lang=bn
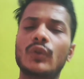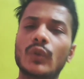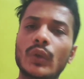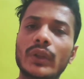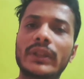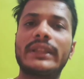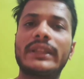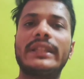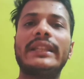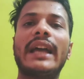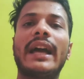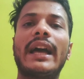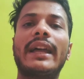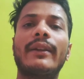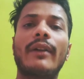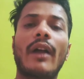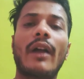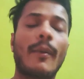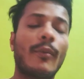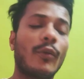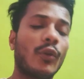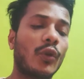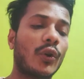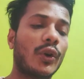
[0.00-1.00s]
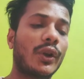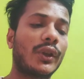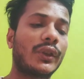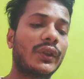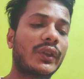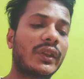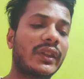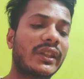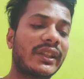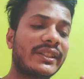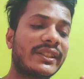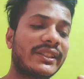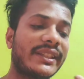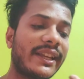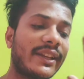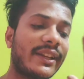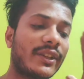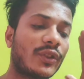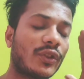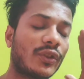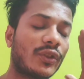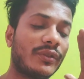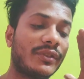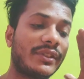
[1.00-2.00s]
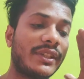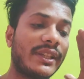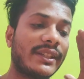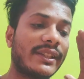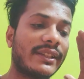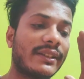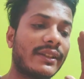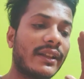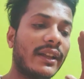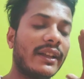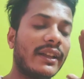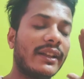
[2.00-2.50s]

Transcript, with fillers: সত্যি আর এবং অর্থাৎ যে যে যে